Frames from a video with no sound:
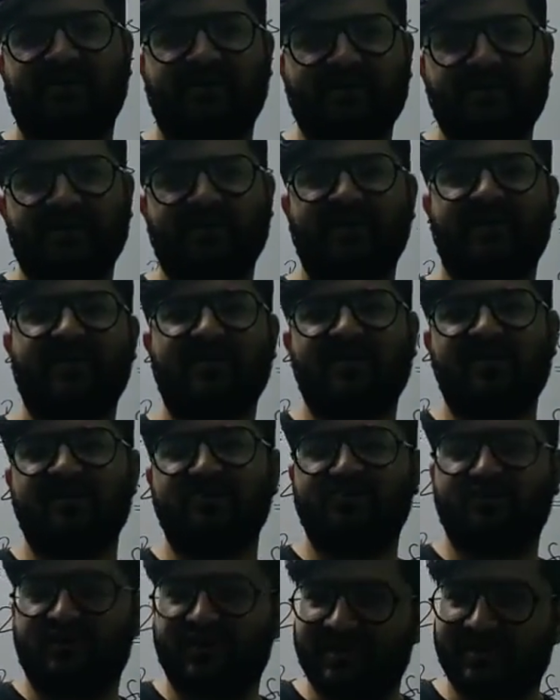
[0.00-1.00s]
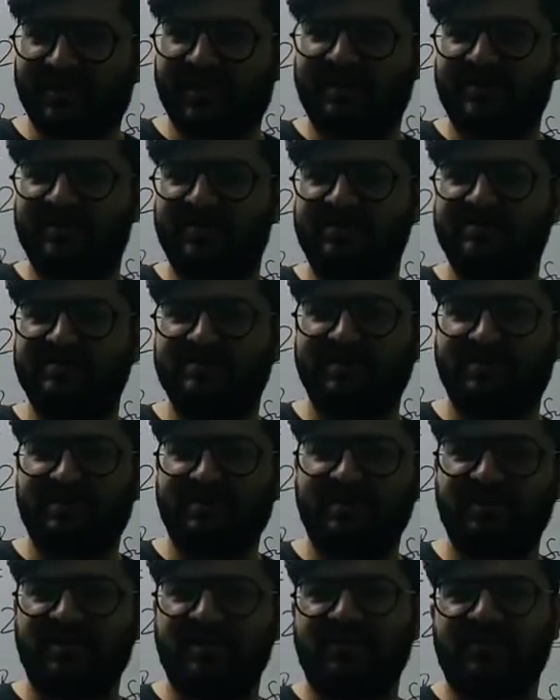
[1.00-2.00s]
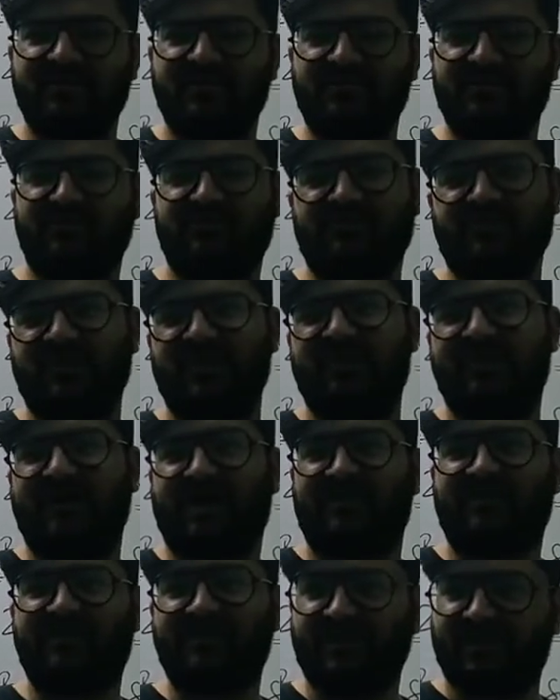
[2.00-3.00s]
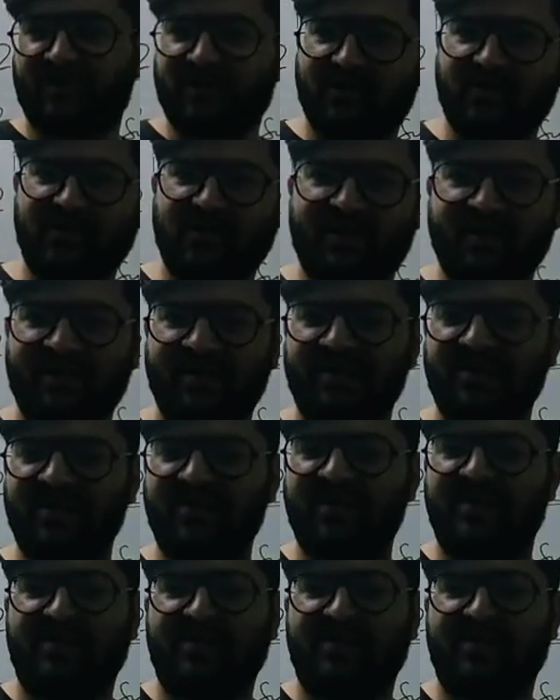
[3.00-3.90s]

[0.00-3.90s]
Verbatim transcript: पहले जो रिएक्टेंट्स है उससे काफी अलग रहेंगी